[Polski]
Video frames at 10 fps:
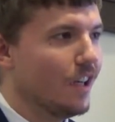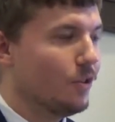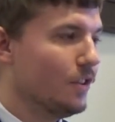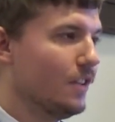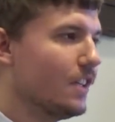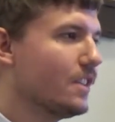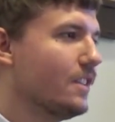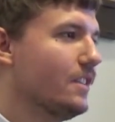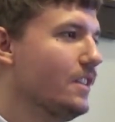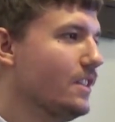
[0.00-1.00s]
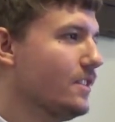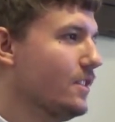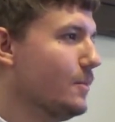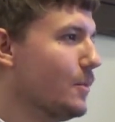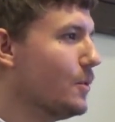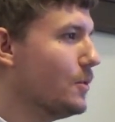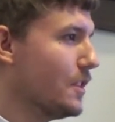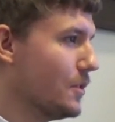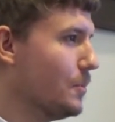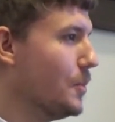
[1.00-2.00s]
to jednak nic nie mogło
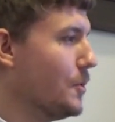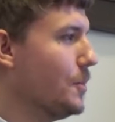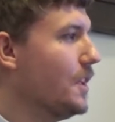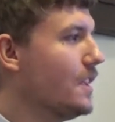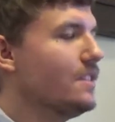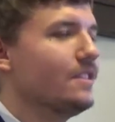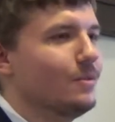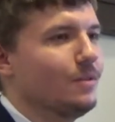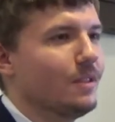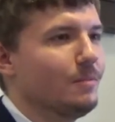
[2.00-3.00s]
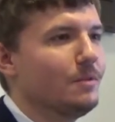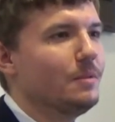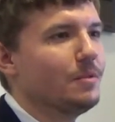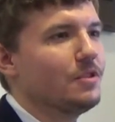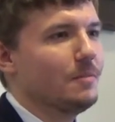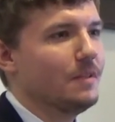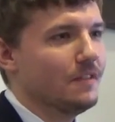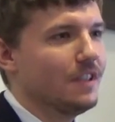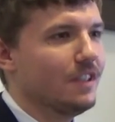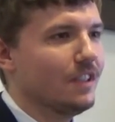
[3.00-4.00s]
zastąpić pieniędzy, które były potrzebne
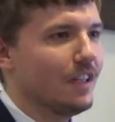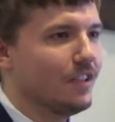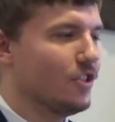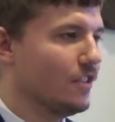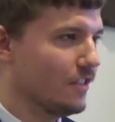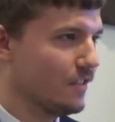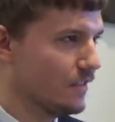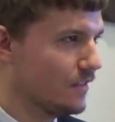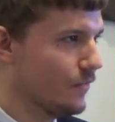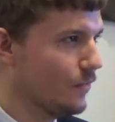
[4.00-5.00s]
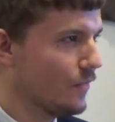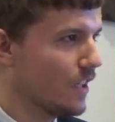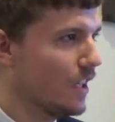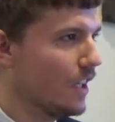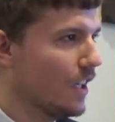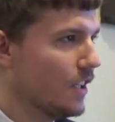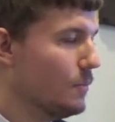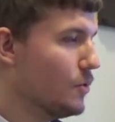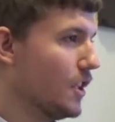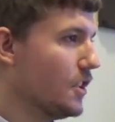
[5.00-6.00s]
wtedy na leczenie.
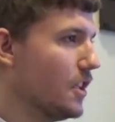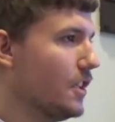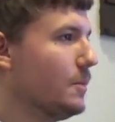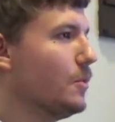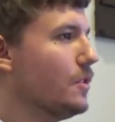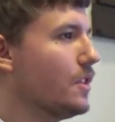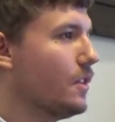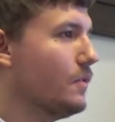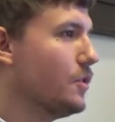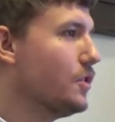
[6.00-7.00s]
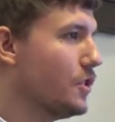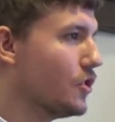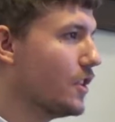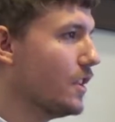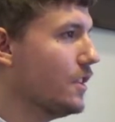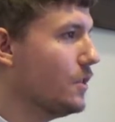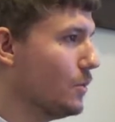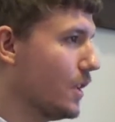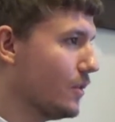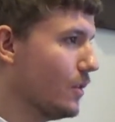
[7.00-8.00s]
Ten przyjaciel nie mógł wziąć też
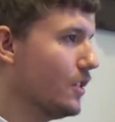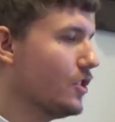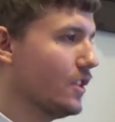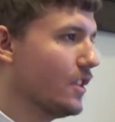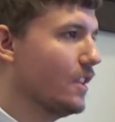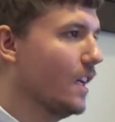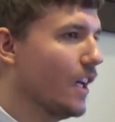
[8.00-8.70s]
kredytu na to leczenie,